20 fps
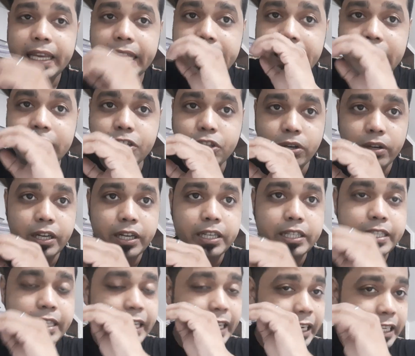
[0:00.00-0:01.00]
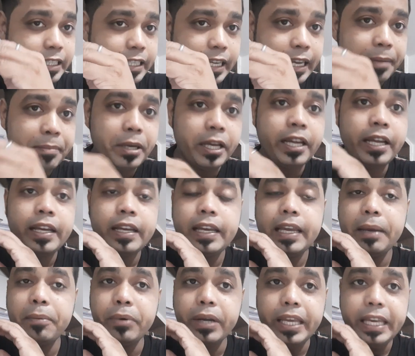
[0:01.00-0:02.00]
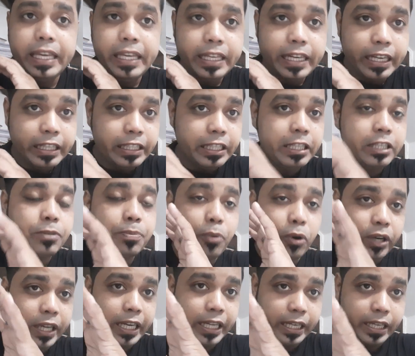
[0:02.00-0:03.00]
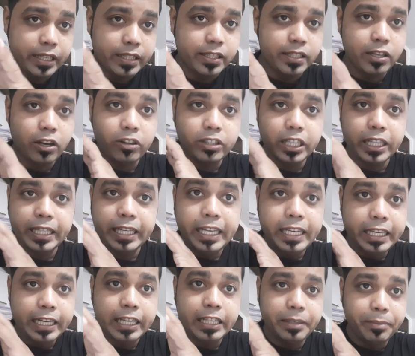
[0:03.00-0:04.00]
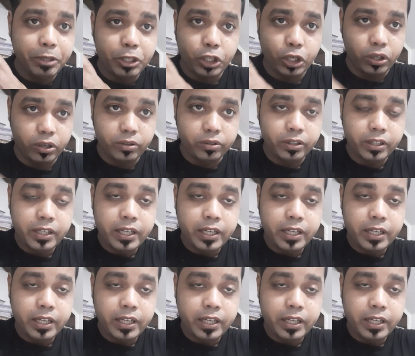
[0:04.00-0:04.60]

ইংলিশ অনার্স ইংলিশ এম এবং ইংরাজি স্পোকেন ইংলিশ অর্থাৎ ইংরাজি বিষয়